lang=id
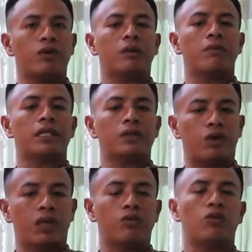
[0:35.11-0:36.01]

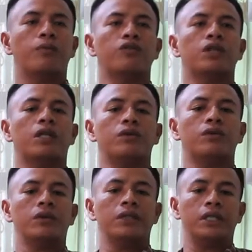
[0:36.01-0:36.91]

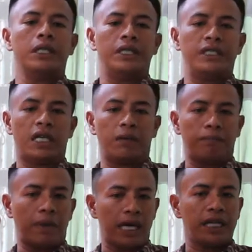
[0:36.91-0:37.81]
2016-2020 yang
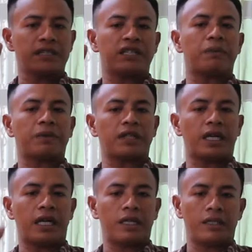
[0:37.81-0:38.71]
paling saya
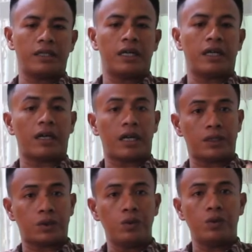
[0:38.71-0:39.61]
percaya. Karena
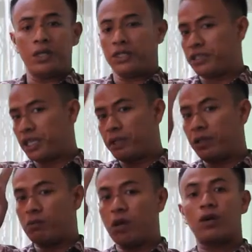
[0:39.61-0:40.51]
itu, saya
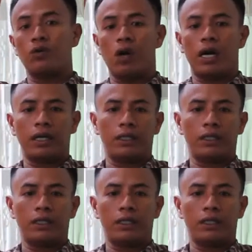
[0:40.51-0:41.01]
pilih nomor 2.